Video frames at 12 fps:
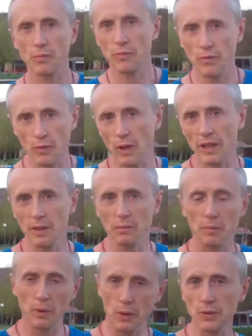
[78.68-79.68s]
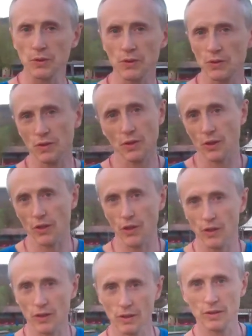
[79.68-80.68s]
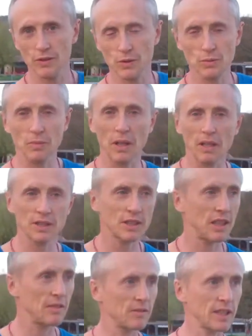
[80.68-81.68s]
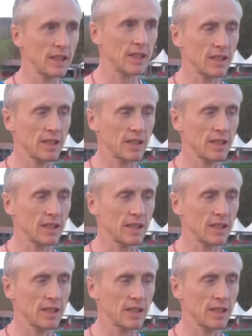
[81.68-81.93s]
froid plus que tu marches avec